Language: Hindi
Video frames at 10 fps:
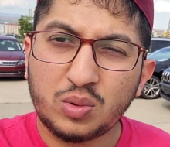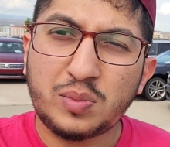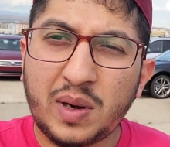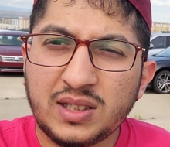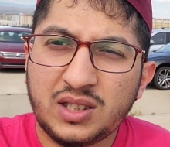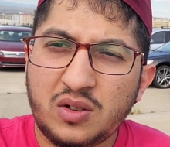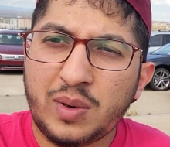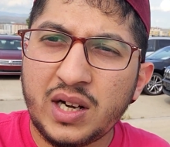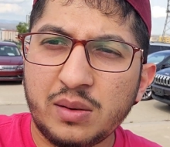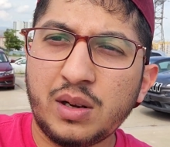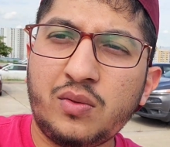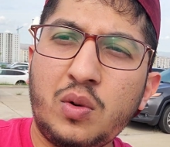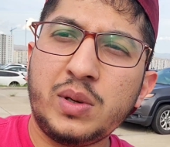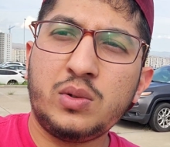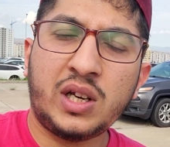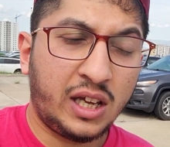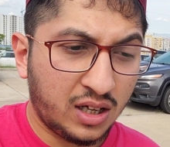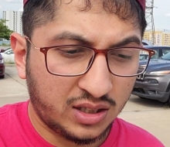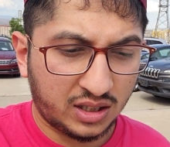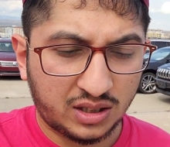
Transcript: कुछ पाकिस्तान में बैठे हुए हैं वो भी कोई नई कहानियाँ